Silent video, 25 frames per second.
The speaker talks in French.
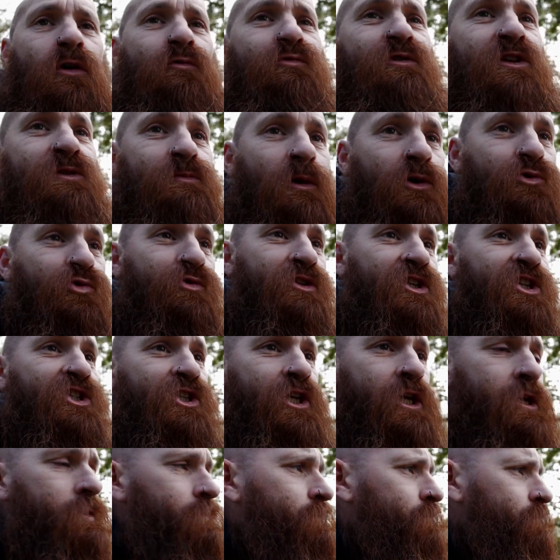d'enfouissement de
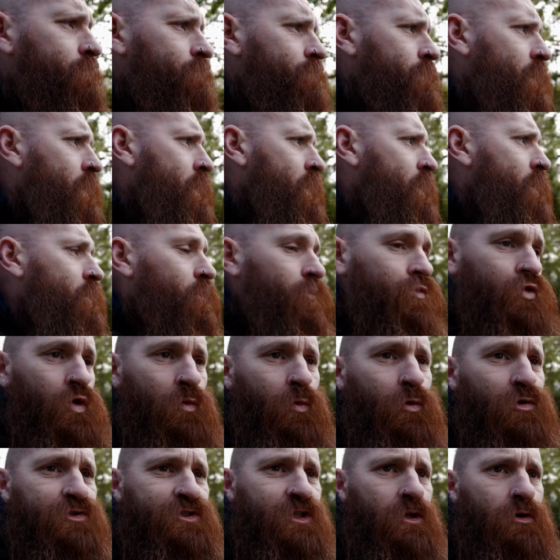déchets de
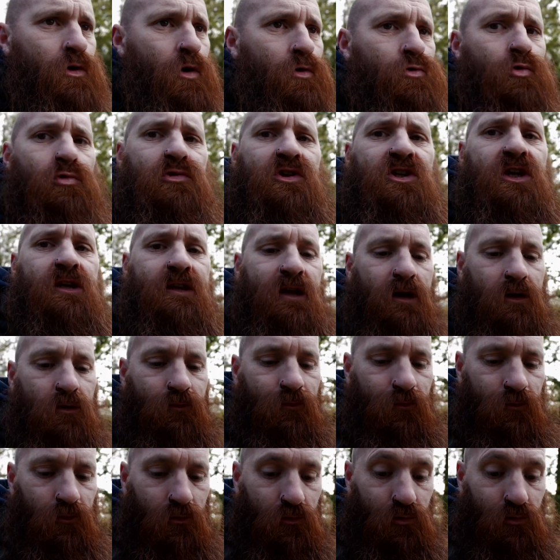Brosselian, donc qui est, un,